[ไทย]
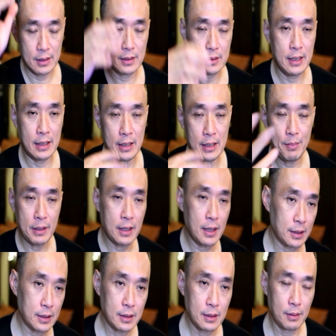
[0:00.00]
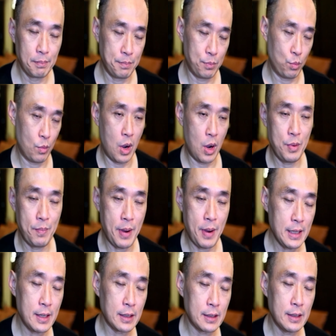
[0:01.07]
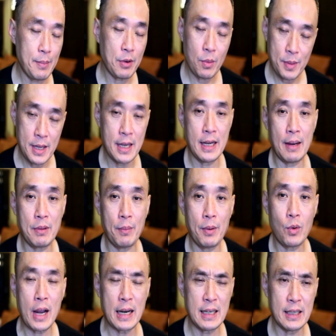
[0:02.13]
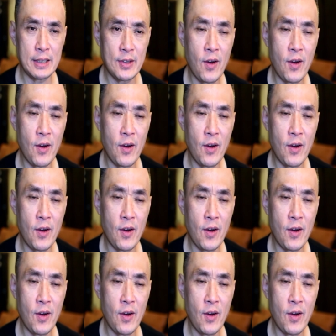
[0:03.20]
สิ่งที่มันเกิดความผิดพลาดที่เกิดขึ้นนั้นมันก็มีนะครับแต่โอกาสเกิด